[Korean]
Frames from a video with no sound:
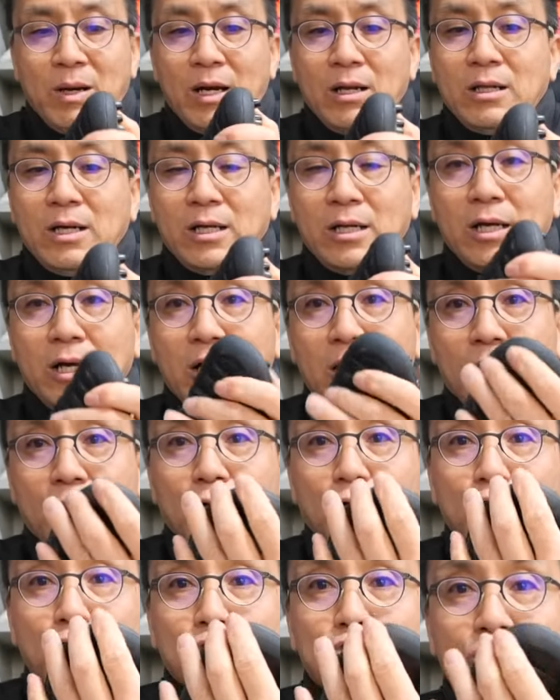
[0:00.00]

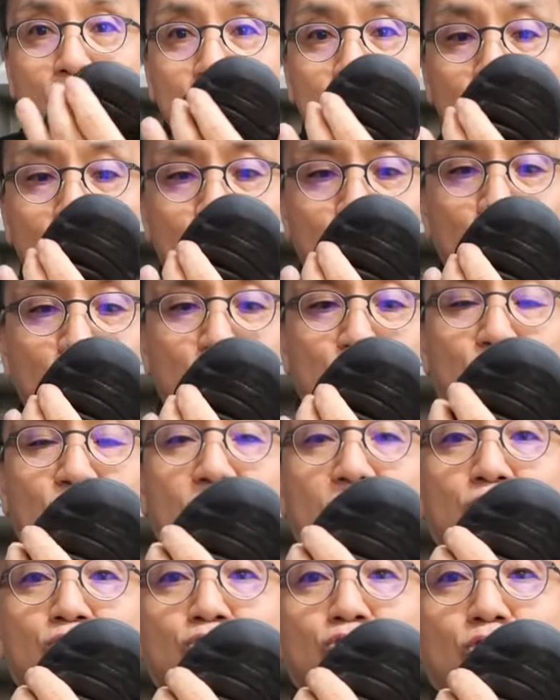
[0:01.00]
발가락하고 요 중족부
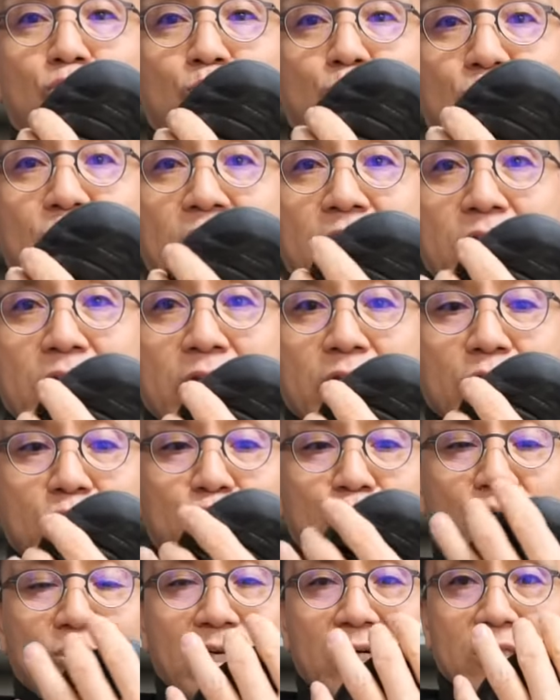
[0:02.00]
쪽에 중족부 헤드 있는
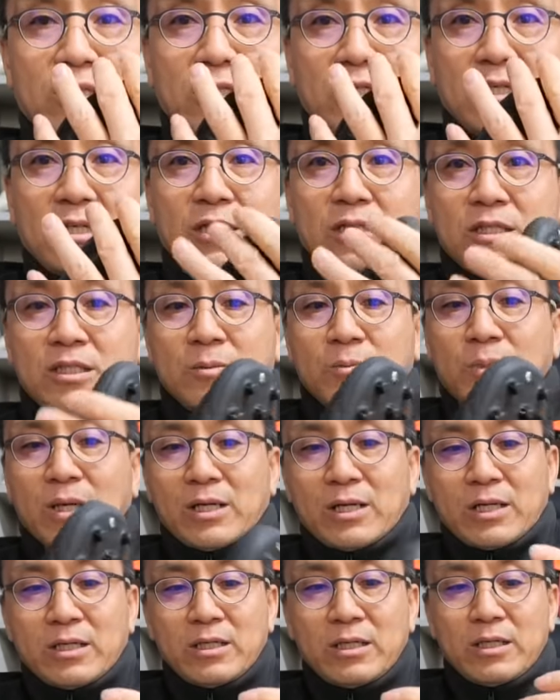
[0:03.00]
쪽까지
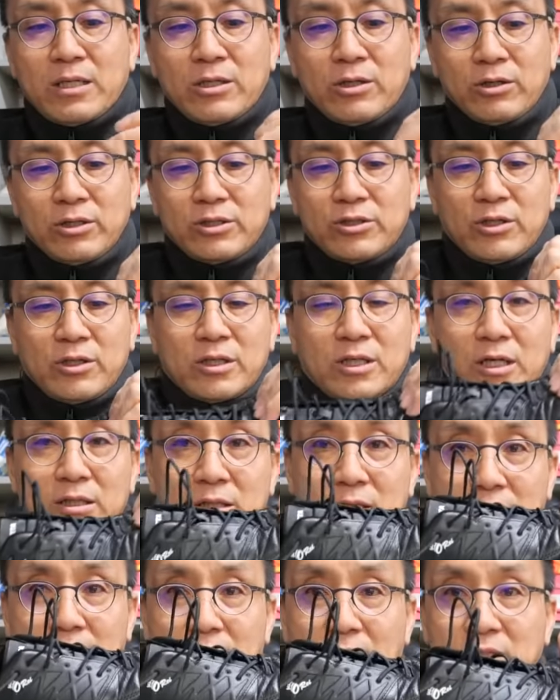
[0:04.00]
신발 여기서
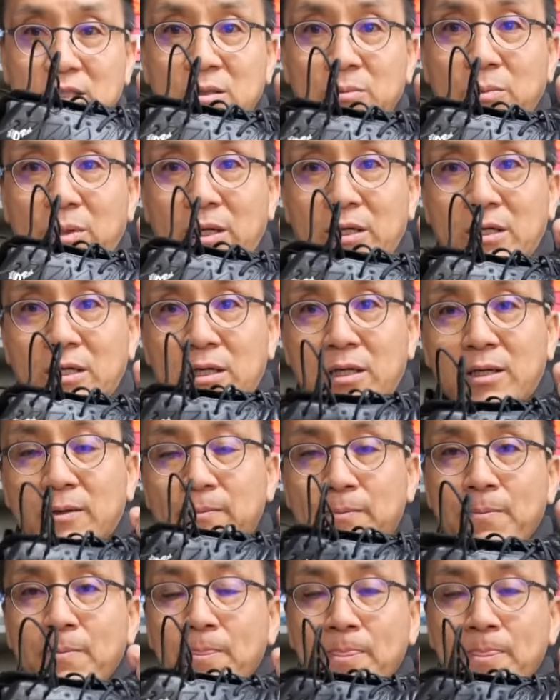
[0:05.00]
여기까지 딱 신발이